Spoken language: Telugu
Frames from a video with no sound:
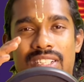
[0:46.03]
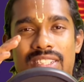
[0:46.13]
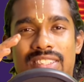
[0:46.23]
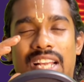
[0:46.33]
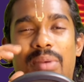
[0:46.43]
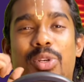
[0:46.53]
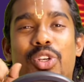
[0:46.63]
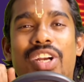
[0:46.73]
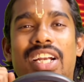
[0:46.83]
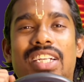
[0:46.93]
ఇట్స్ టైమ్ టు
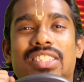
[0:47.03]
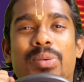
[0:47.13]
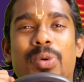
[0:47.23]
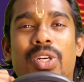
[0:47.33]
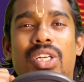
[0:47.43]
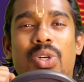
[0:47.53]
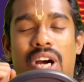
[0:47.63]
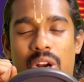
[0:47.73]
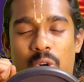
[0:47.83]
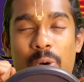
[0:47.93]
యునైట్ అండ్ సపోర్ట్ టు
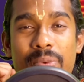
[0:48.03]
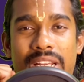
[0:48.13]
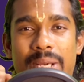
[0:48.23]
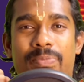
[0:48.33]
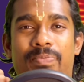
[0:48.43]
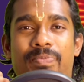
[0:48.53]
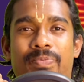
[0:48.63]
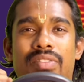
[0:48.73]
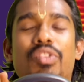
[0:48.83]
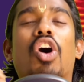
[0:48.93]
అవర్ హోమ్ టీమ్
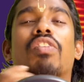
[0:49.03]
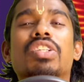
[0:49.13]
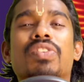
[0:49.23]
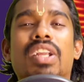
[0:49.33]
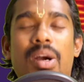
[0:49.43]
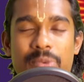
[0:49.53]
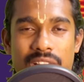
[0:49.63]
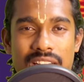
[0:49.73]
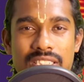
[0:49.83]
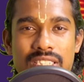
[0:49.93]
యూ ఆల్వేస్ వెల్కమ్ యూ
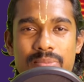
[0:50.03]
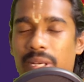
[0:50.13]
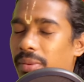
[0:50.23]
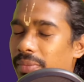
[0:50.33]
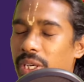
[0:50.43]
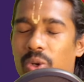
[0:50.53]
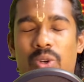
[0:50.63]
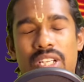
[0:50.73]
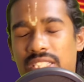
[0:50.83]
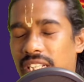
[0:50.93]
గైస్ మీరు మమ్మల్ని
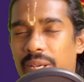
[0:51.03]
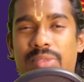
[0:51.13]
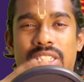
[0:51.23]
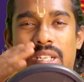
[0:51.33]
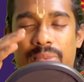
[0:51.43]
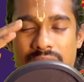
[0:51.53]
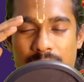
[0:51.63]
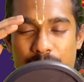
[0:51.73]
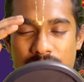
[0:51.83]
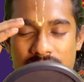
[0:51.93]
ట్రోల్ చేసినా ఏం చేసినా మీరు
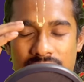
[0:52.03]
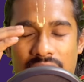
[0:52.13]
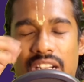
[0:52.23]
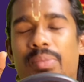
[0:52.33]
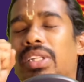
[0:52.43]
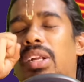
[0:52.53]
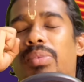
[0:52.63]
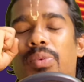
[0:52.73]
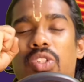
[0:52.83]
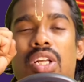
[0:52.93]
సపోర్ట్ చేస్తా అంటే మాత్రం
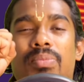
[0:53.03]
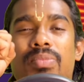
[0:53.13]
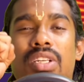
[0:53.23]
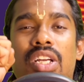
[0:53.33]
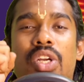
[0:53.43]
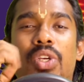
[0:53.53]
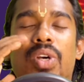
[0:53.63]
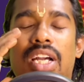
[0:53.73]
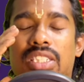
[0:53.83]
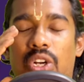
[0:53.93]
మేము వద్దాం యూ
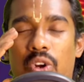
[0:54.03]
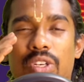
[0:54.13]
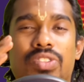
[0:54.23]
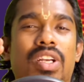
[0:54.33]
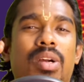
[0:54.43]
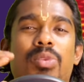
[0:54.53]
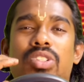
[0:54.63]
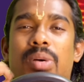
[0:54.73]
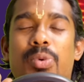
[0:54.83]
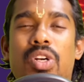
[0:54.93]
గైస్ ఆర్ ఆల్వేస్ వెల్కమ్ టు
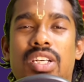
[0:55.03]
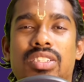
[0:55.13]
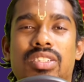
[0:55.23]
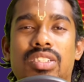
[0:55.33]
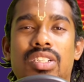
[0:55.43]
సపోర్ట్ అస్